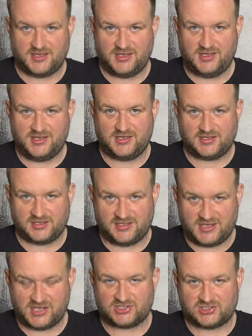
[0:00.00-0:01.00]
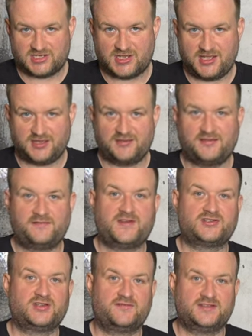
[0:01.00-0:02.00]
I jeszcze e,
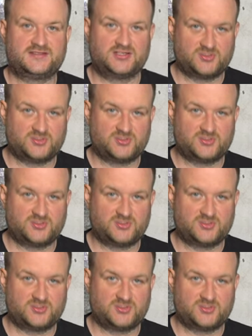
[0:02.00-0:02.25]
ważna kwestia.